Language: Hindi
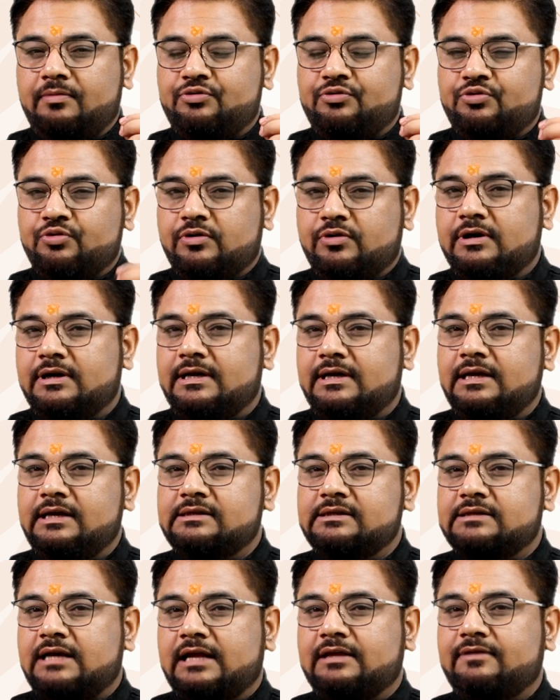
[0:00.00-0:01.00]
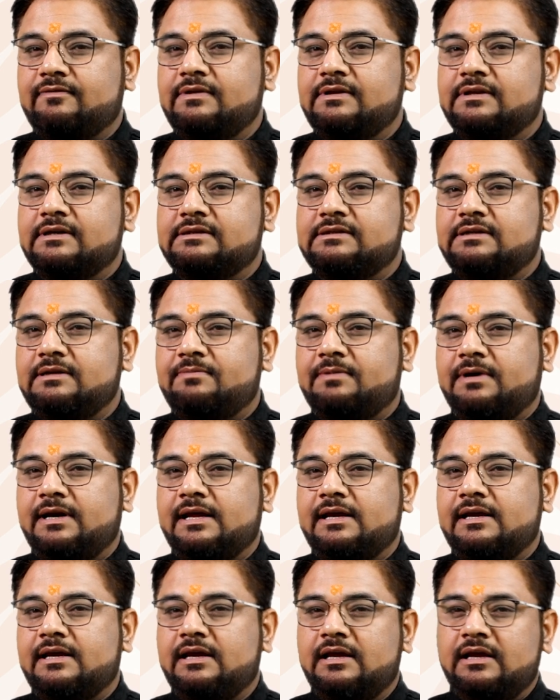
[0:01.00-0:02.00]
अब शुक्र की सातवीं दृष्टि
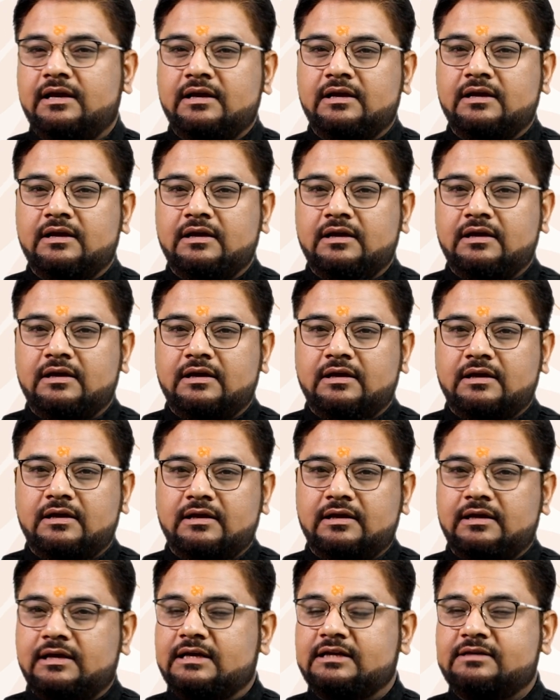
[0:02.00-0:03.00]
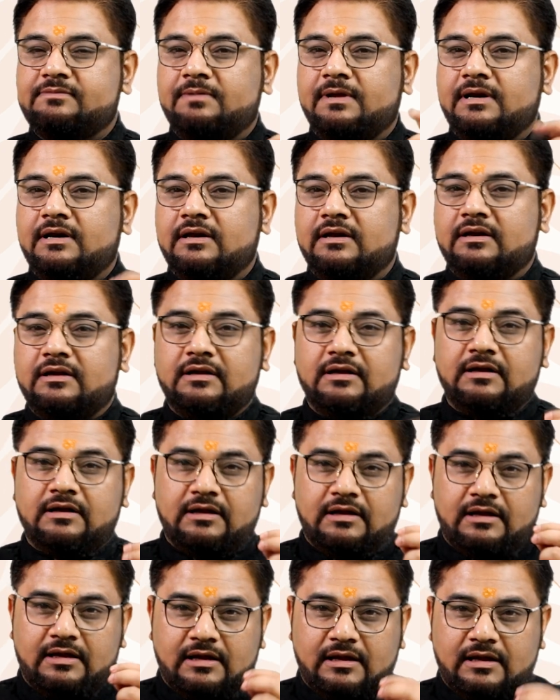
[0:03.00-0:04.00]
पड़ेगी किस पर
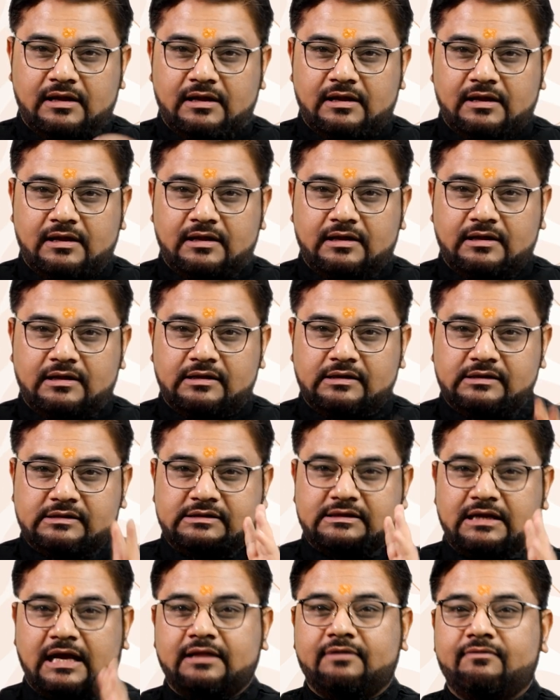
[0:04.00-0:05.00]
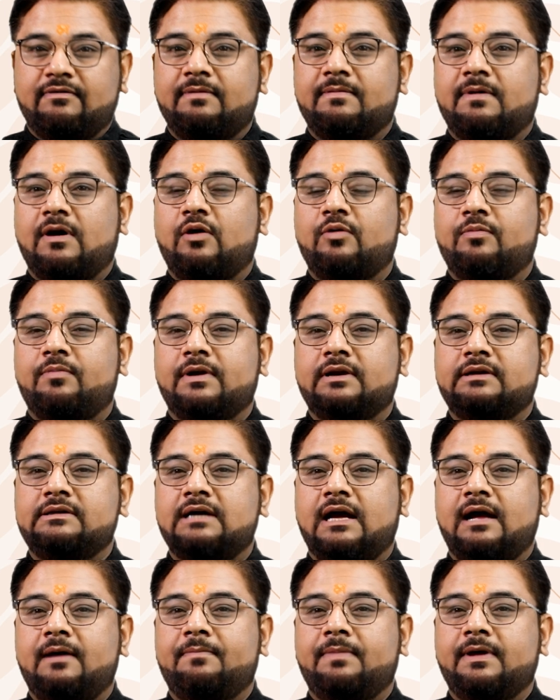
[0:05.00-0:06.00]
सातवें भाव पर
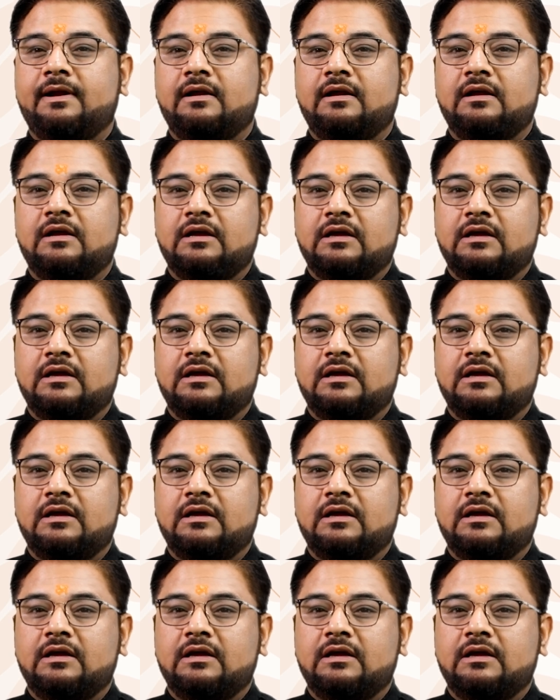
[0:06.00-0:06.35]
जहां पर